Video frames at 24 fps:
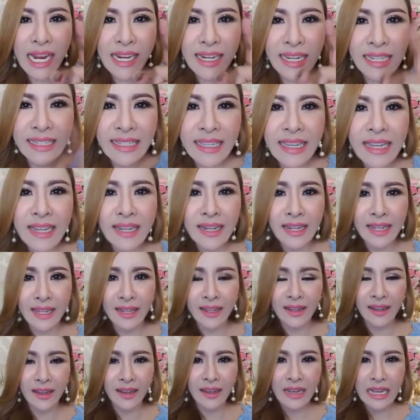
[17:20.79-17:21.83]
ในที่นี้
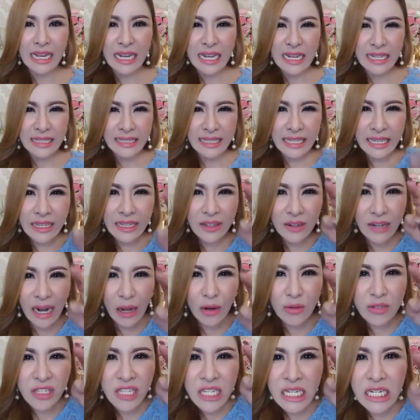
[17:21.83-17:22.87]
ที่เรา
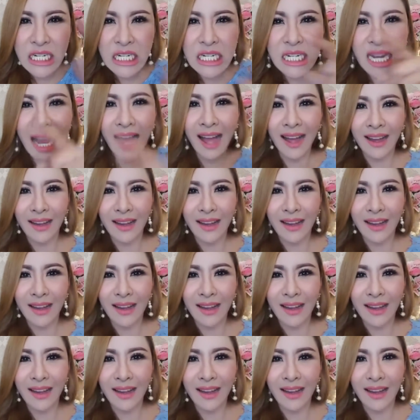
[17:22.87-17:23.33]
เชื่อ